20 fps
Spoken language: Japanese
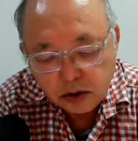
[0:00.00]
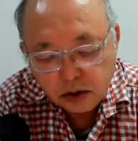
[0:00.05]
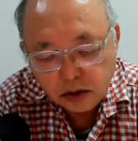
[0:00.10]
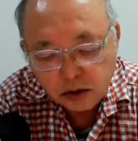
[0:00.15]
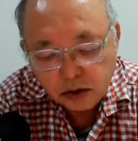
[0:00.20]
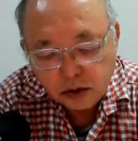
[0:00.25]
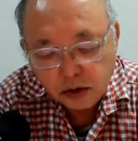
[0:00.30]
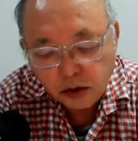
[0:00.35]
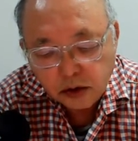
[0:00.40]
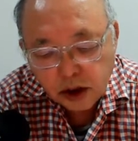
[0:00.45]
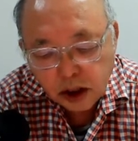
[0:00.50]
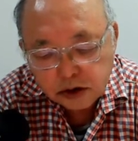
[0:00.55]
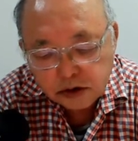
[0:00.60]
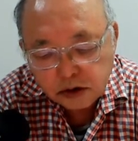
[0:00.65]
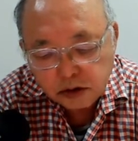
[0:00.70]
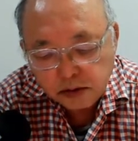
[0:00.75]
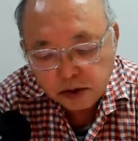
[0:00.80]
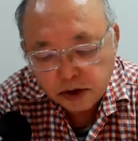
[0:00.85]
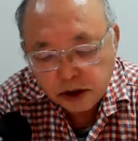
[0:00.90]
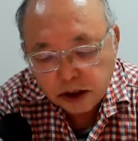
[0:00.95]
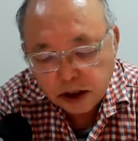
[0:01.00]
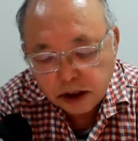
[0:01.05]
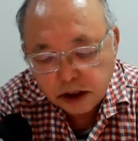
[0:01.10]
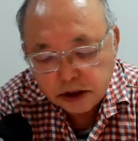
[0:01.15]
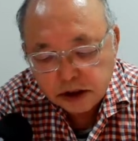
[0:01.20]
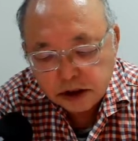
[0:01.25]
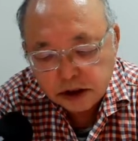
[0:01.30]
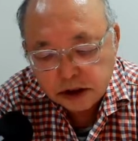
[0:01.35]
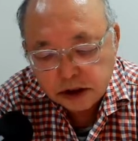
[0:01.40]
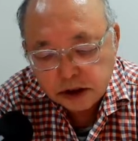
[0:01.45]
顧客のもてな
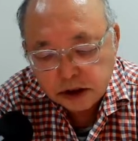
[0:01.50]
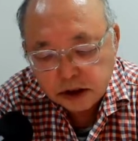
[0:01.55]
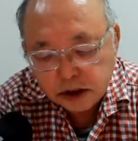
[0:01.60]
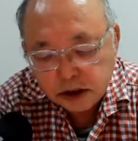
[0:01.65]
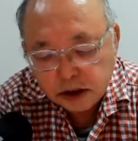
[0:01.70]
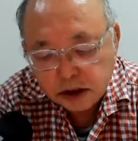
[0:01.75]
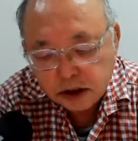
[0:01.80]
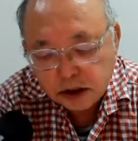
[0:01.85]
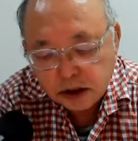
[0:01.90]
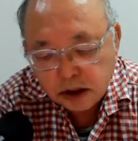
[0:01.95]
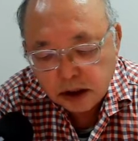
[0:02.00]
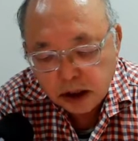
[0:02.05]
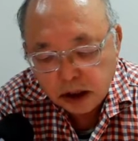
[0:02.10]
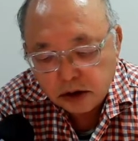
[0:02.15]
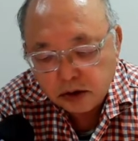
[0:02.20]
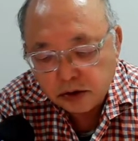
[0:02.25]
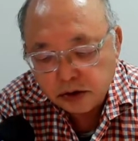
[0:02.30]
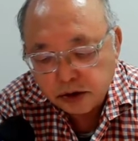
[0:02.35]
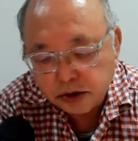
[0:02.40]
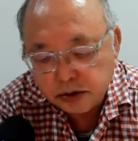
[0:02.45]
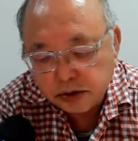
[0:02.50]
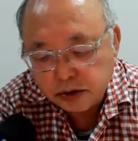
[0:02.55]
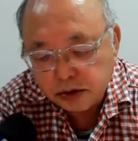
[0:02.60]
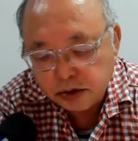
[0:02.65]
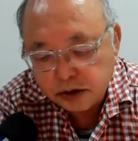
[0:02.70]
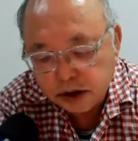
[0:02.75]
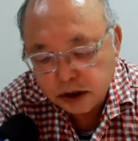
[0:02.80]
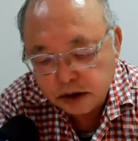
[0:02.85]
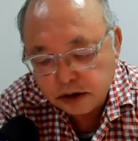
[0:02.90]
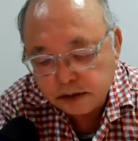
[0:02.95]
しへとシフトし
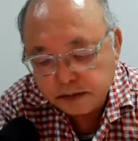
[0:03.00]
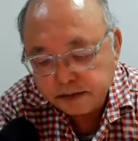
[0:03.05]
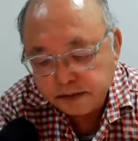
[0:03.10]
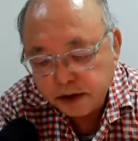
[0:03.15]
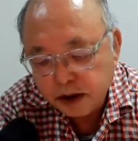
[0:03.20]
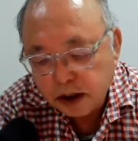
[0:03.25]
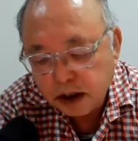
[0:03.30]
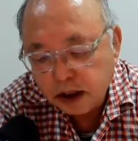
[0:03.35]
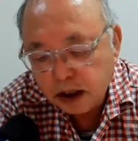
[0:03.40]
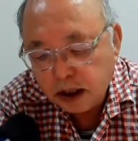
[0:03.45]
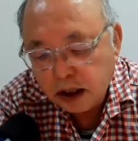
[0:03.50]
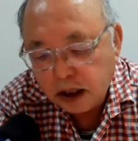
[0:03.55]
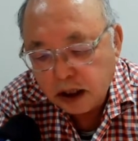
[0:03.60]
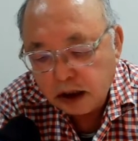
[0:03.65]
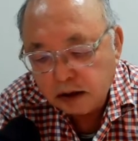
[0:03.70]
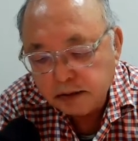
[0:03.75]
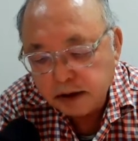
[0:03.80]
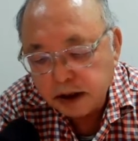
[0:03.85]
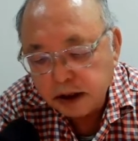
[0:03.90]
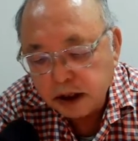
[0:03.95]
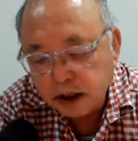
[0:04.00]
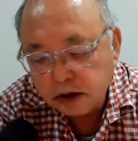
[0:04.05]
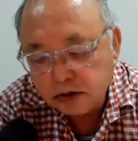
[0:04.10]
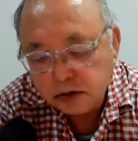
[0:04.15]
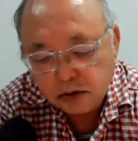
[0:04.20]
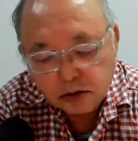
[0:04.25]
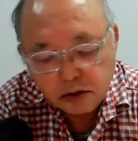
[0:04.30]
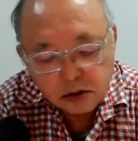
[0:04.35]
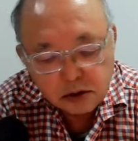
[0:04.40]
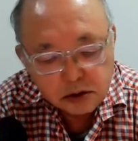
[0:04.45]
ているアメリカ
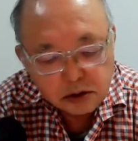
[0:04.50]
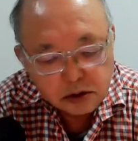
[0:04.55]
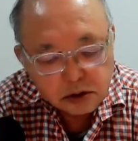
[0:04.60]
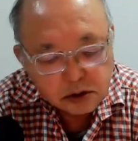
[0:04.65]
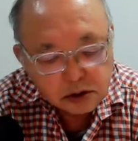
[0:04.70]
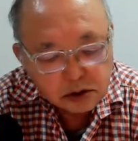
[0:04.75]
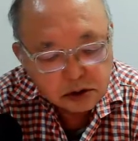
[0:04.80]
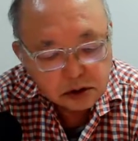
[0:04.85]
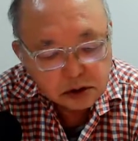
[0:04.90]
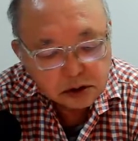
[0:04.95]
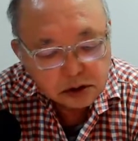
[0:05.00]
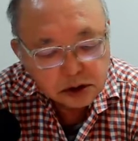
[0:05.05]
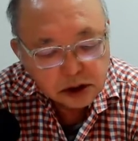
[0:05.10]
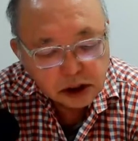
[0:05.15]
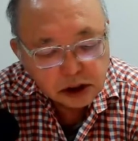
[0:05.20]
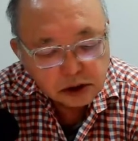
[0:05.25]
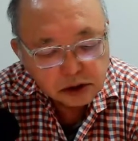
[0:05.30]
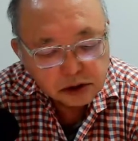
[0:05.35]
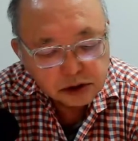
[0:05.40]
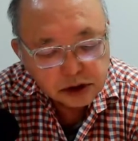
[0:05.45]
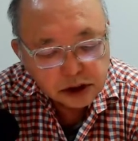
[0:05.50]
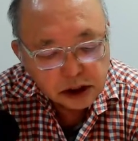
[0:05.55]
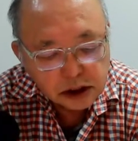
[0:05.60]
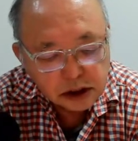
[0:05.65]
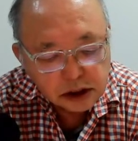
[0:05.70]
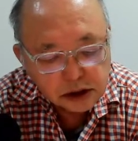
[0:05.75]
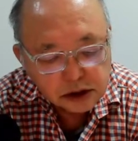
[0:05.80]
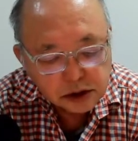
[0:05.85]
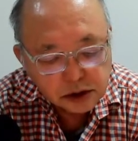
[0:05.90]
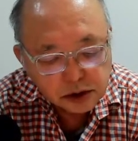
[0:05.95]
の疲れを知らな
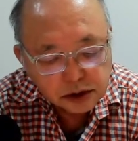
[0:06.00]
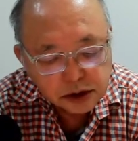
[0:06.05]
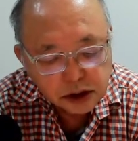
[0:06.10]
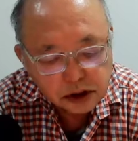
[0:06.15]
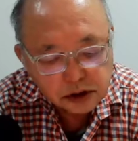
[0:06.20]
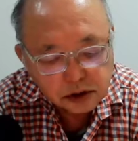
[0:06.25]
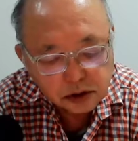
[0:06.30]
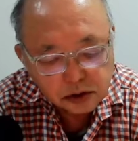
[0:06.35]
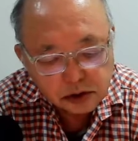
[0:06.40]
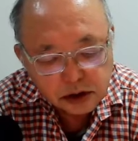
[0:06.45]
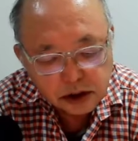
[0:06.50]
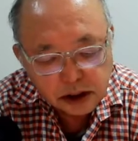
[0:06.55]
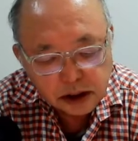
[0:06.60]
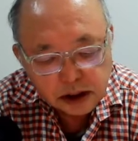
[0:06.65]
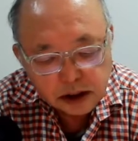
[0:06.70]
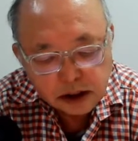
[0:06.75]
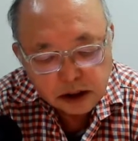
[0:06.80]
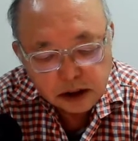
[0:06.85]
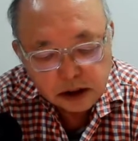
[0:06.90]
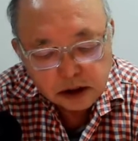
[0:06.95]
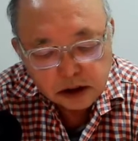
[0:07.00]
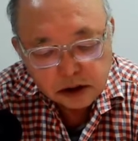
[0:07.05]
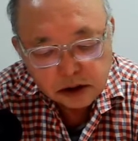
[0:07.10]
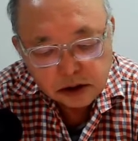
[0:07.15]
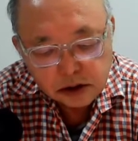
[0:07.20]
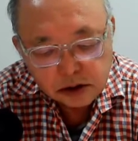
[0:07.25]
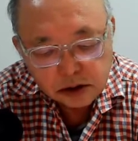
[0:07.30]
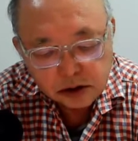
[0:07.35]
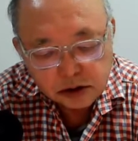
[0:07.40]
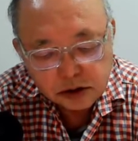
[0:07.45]
い消費者にとって
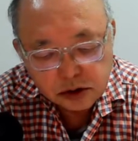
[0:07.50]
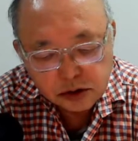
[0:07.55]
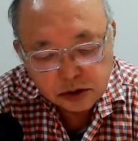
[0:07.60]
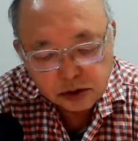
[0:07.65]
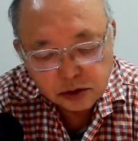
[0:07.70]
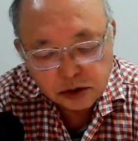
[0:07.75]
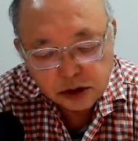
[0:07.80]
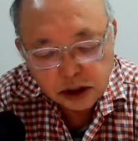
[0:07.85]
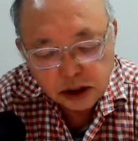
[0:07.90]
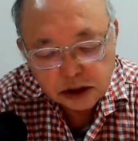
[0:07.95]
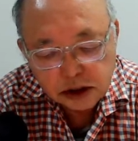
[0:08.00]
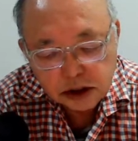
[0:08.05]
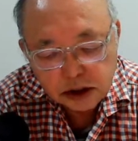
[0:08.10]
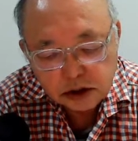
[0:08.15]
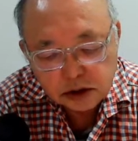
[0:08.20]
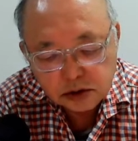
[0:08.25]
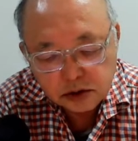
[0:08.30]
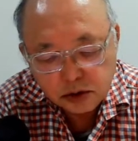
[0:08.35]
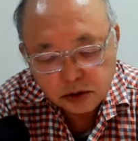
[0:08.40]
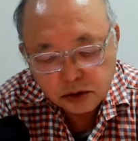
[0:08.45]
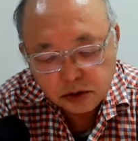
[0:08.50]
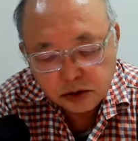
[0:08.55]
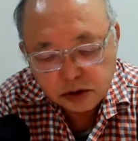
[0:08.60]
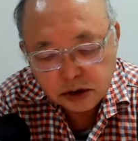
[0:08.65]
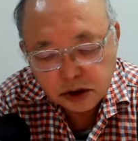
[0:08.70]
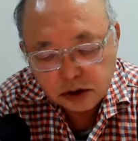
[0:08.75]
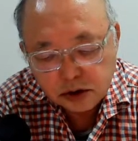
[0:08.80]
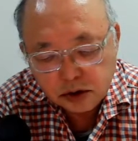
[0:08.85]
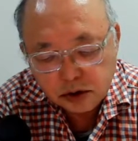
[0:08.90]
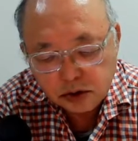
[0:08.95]
そしてそこで働く労働者
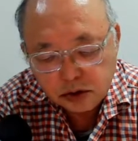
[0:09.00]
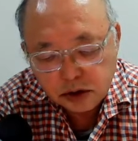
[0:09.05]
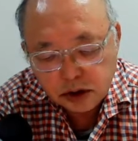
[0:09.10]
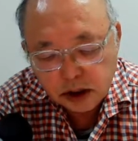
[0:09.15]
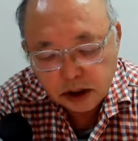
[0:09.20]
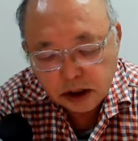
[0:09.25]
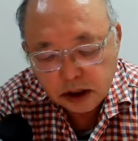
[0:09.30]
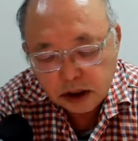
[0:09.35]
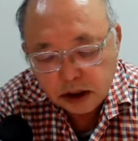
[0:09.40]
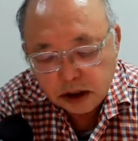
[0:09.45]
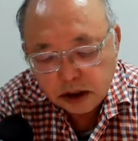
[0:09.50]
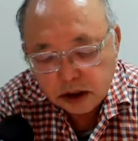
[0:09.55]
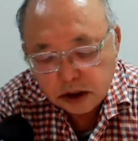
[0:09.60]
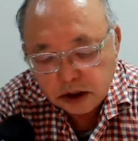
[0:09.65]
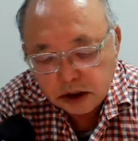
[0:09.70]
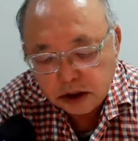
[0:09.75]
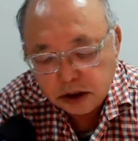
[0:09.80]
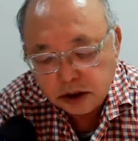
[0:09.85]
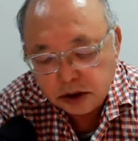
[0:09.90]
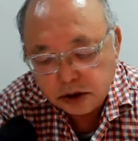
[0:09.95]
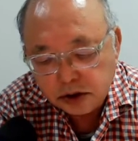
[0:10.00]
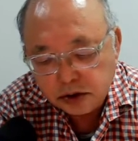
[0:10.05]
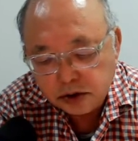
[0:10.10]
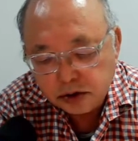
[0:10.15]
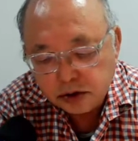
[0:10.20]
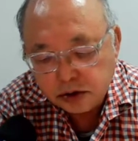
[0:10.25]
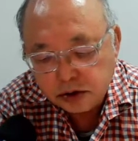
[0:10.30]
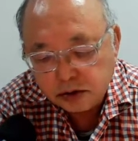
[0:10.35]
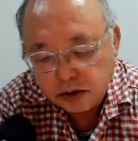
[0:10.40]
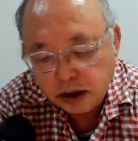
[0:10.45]
にとっていい
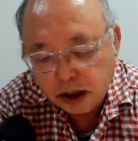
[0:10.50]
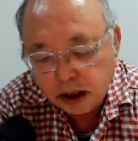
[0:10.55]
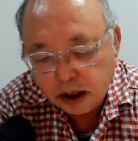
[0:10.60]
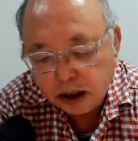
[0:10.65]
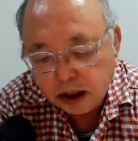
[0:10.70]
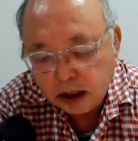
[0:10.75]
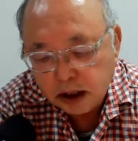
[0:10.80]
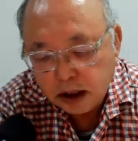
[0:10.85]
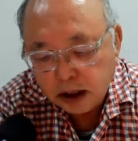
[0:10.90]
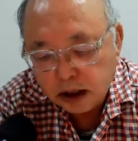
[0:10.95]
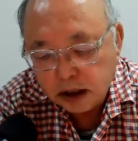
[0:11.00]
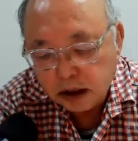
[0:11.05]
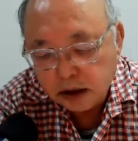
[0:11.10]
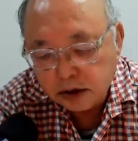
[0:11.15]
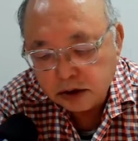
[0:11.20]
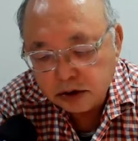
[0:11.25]
ニュースはあらゆる